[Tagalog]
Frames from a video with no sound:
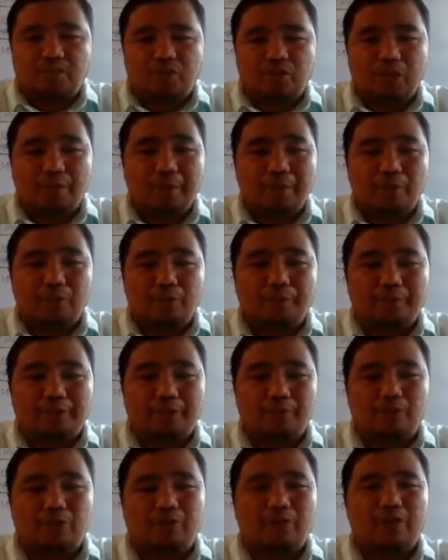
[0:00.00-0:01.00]
Sa may buta
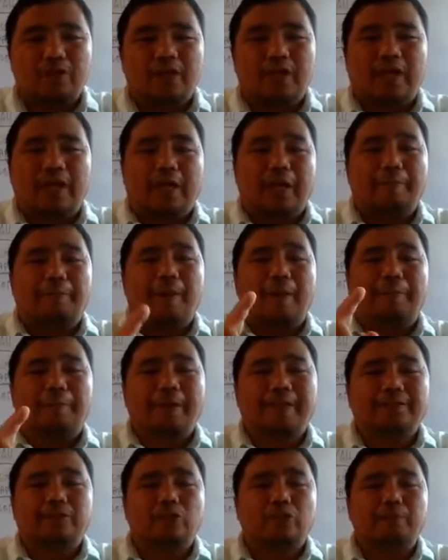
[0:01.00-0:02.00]
sa buta. If a
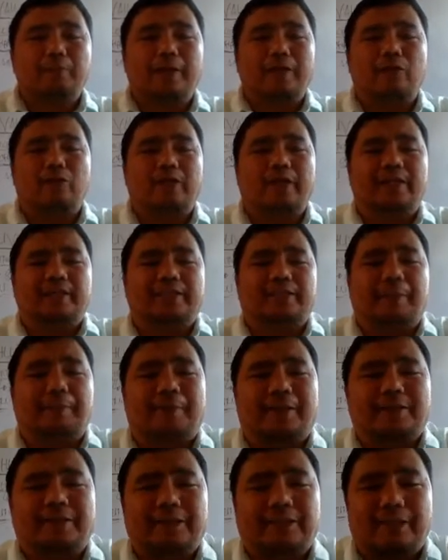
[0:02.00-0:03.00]
person violates a
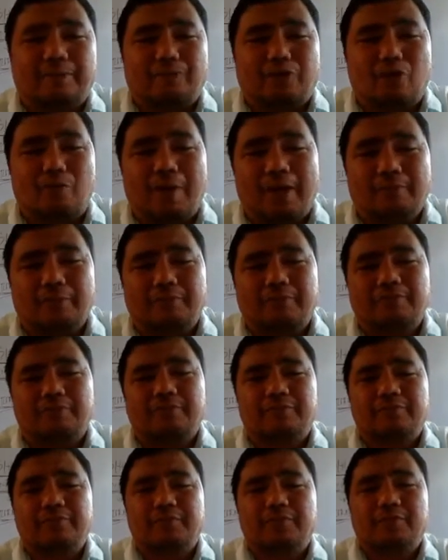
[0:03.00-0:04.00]
positive command,
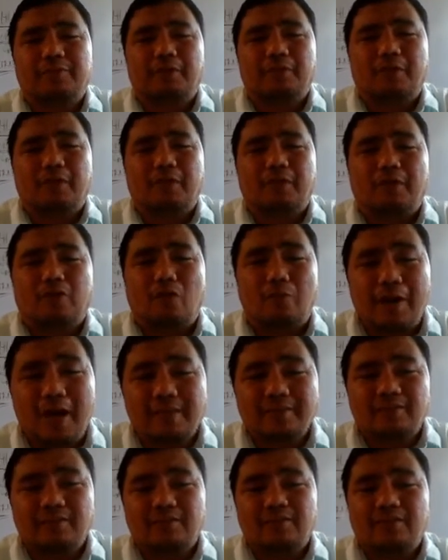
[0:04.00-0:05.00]

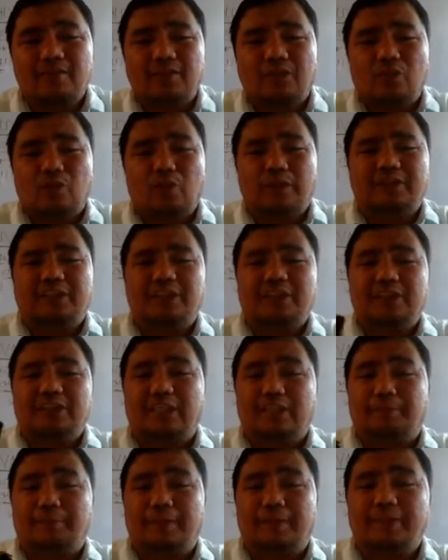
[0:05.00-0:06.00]
command which is
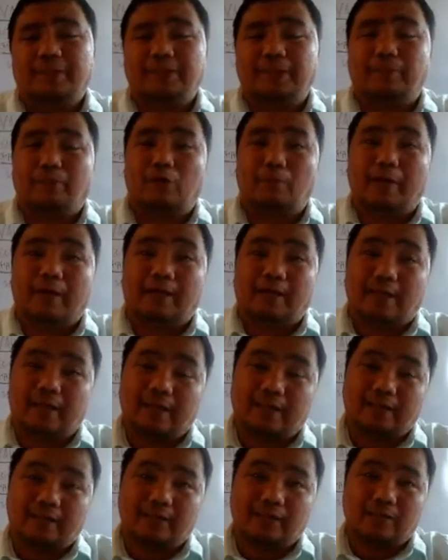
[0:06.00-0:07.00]
not punishable by
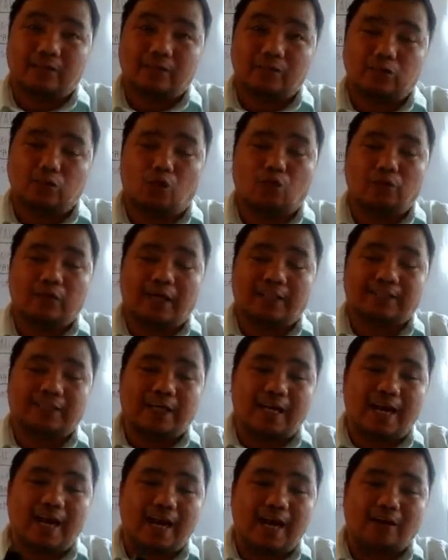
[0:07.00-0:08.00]
karet, So kung
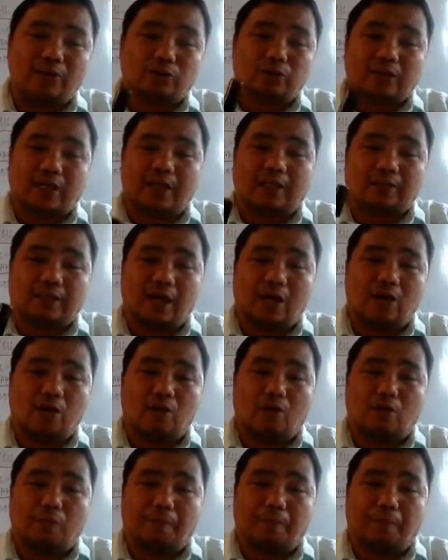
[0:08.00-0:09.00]
nakasala ang usa ka
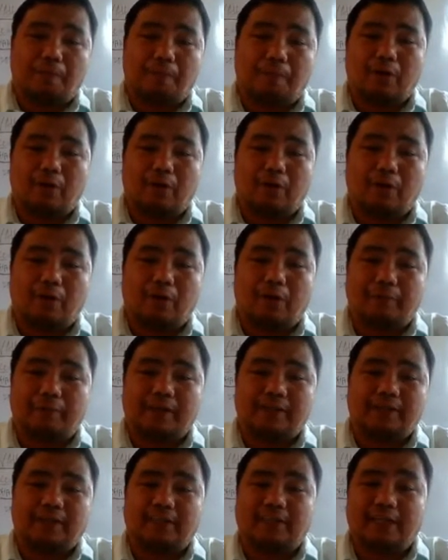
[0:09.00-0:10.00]
tawo og positive
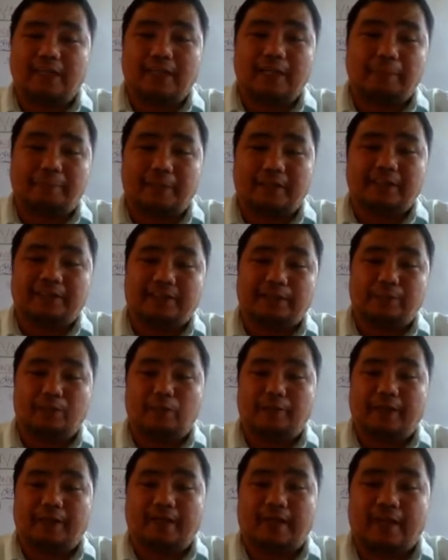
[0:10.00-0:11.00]
commandment nga dili
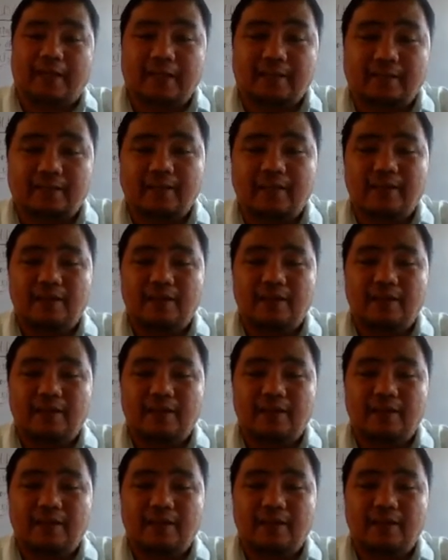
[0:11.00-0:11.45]
punishable by karet